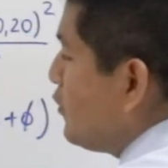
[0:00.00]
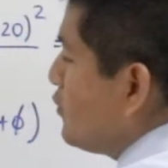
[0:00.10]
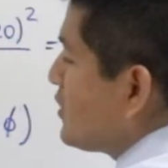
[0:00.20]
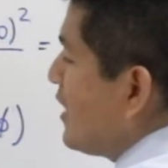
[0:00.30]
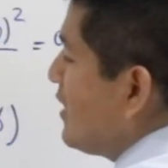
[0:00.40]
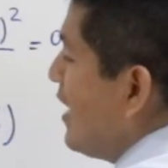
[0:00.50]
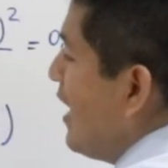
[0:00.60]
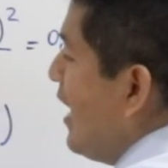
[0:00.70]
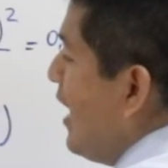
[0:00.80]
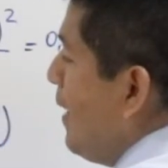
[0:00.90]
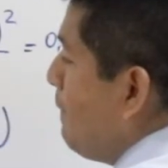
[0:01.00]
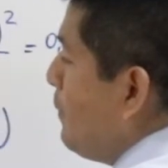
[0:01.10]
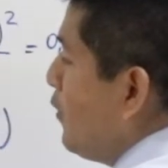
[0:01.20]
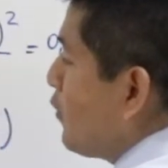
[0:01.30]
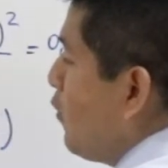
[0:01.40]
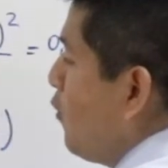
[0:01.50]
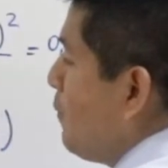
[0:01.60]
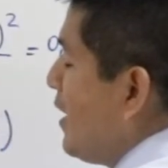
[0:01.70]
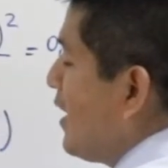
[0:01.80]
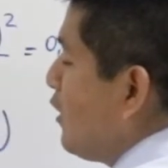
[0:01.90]
nos queda A por
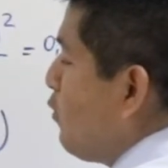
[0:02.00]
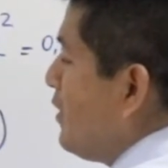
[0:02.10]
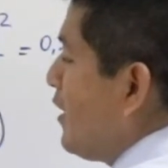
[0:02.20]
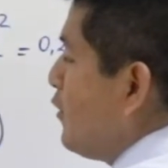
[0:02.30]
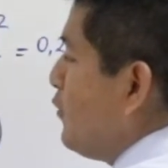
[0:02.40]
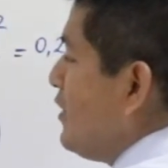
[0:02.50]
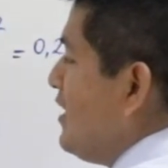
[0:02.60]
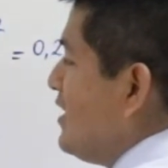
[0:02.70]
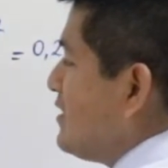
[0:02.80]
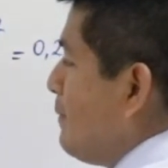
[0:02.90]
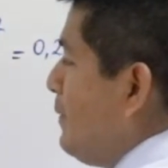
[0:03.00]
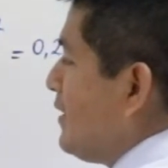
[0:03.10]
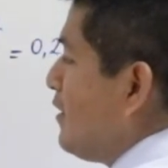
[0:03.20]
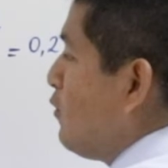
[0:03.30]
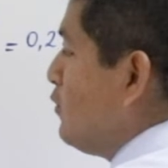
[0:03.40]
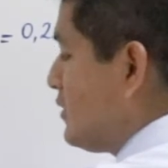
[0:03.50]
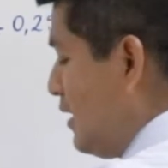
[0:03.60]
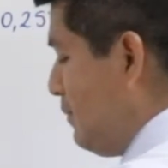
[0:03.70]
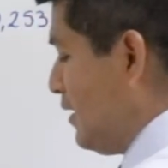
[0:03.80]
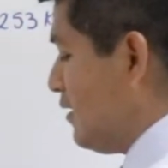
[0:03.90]
omega al cuadrado y esta parte
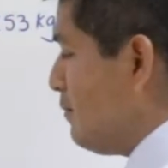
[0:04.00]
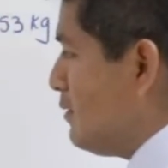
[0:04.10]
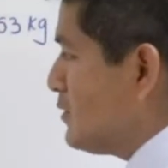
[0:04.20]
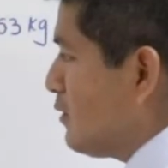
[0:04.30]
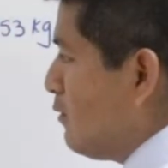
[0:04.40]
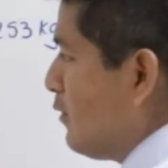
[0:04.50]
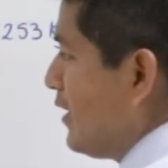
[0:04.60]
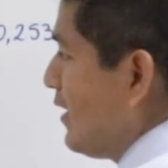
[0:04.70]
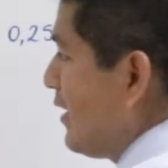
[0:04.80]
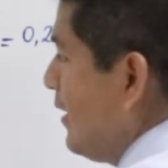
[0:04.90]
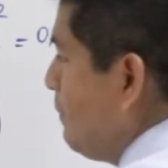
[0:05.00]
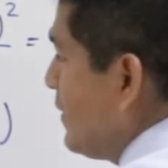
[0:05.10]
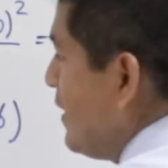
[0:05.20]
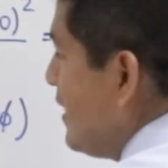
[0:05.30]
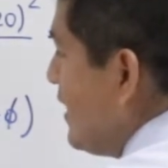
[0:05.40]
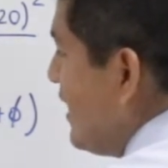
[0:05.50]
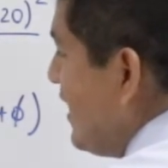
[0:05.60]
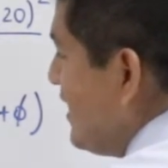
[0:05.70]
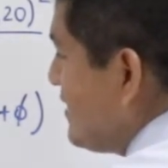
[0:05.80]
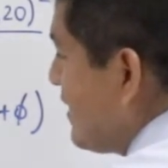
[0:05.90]
justamente, vamos a colocar acá,
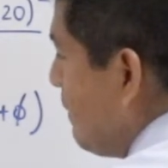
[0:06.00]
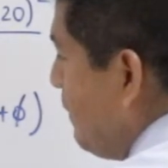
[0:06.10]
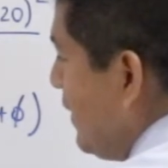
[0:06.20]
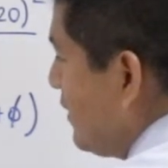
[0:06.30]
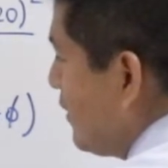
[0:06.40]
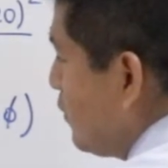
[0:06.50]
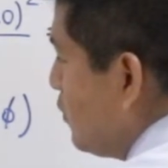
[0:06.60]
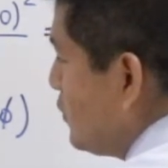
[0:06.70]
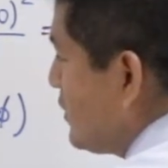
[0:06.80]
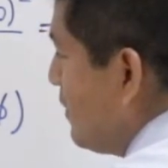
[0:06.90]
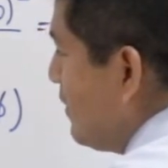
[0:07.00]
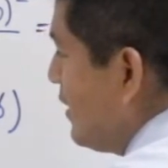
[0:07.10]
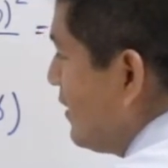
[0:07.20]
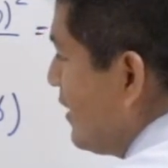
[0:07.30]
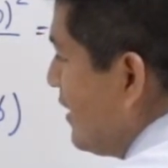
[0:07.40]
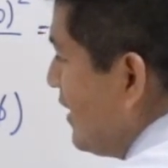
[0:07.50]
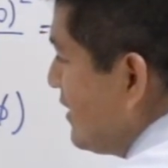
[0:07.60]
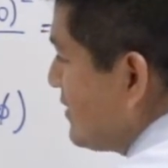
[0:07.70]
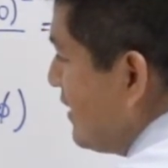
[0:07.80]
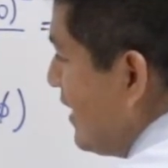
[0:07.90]
esta parte justamente
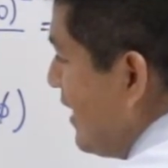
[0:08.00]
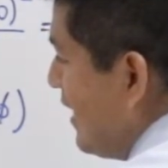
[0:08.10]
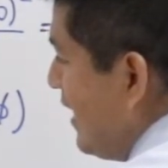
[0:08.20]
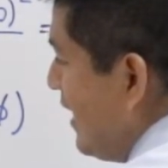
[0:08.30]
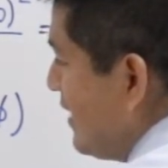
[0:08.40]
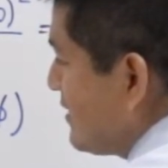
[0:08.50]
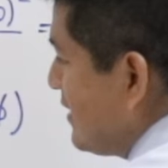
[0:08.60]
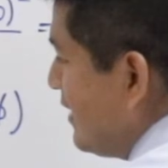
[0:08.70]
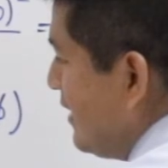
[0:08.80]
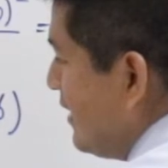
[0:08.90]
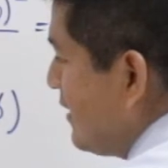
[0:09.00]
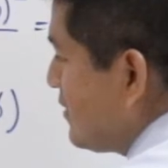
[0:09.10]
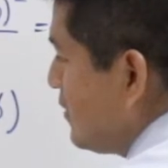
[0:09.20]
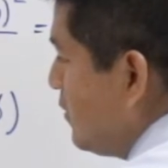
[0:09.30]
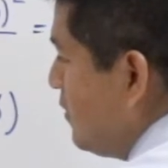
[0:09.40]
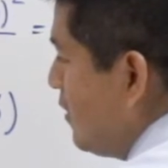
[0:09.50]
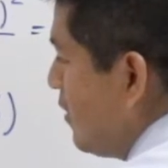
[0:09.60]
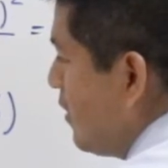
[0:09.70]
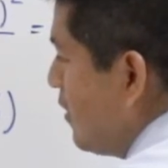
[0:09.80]
es la aceleración